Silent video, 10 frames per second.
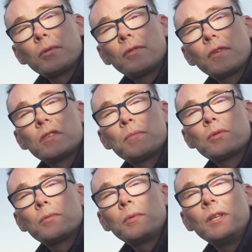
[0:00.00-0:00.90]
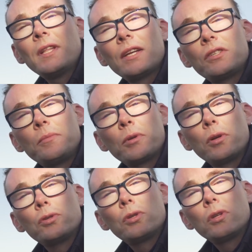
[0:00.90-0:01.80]
to w jaki sposób inaczej
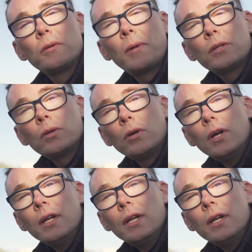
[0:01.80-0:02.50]
podchodzisz do tematu,